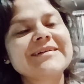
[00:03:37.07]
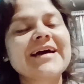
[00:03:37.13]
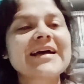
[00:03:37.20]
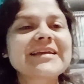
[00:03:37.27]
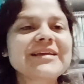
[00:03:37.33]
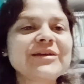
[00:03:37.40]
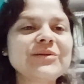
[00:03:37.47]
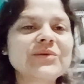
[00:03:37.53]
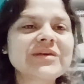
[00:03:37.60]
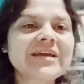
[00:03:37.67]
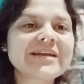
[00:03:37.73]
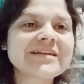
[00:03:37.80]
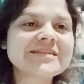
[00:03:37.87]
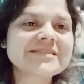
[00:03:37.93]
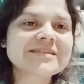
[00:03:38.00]
aquilo
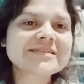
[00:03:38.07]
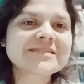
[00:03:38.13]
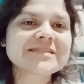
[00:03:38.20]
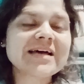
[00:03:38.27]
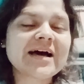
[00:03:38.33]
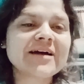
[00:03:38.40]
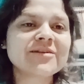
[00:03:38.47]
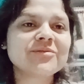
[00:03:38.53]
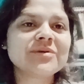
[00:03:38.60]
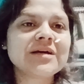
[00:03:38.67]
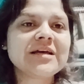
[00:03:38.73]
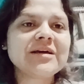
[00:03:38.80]
que é necessário